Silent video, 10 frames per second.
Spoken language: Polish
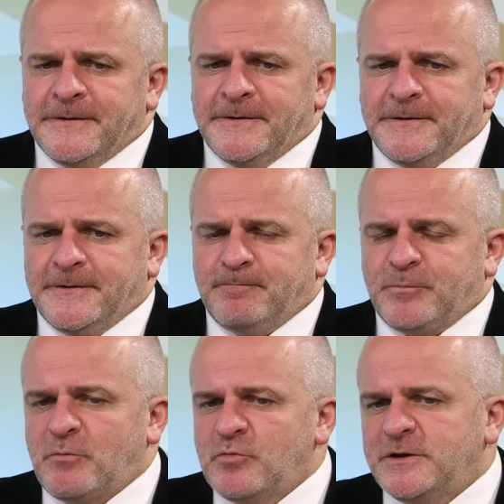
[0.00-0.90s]
E,
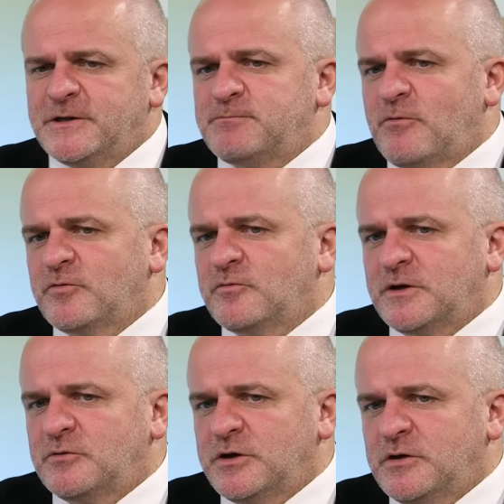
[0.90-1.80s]
to był jeden z powodów,
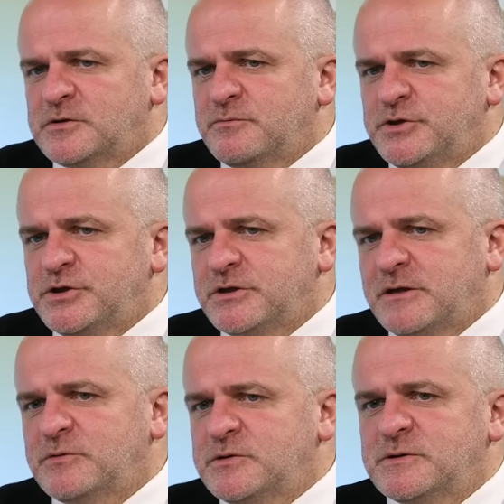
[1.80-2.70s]
dla których ja osobiście się
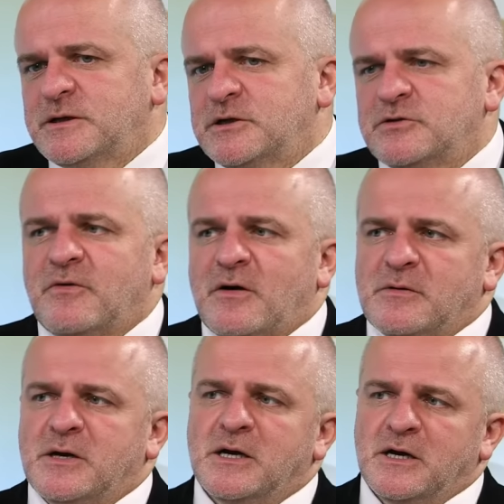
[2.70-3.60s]
tak mocno zaangażowałem
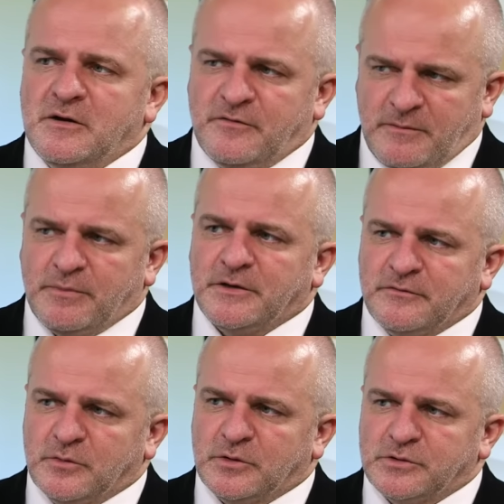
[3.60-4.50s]
e, w kampanię
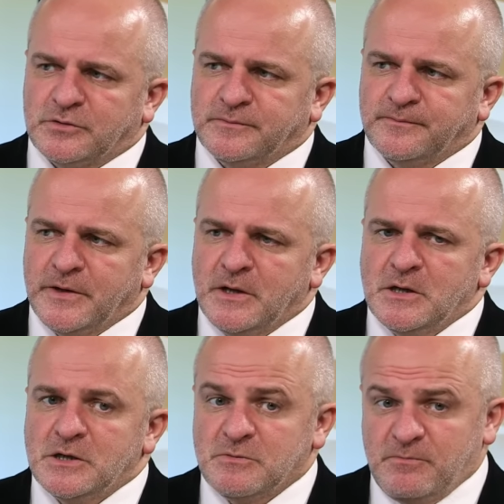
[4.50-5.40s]
wyborczą.
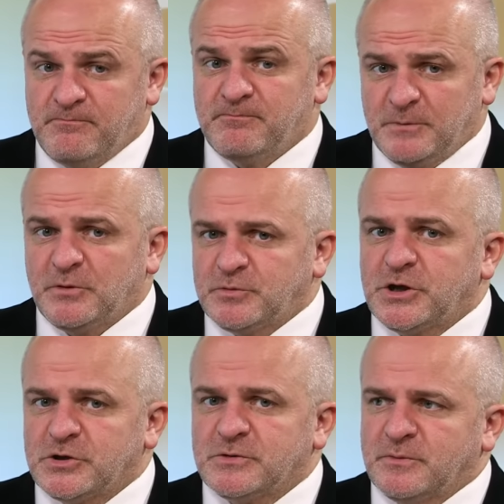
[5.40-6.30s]
Żeby, żeby to
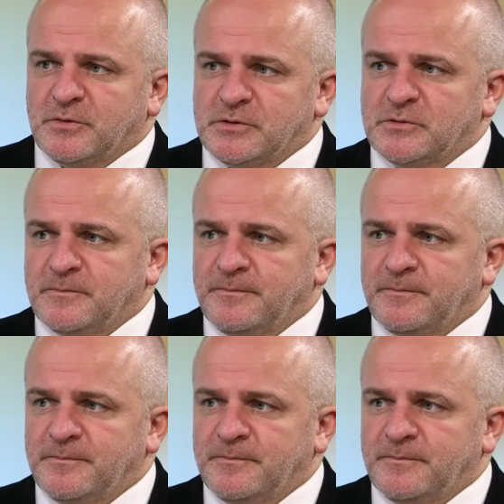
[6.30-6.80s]
przeciąć po prostu.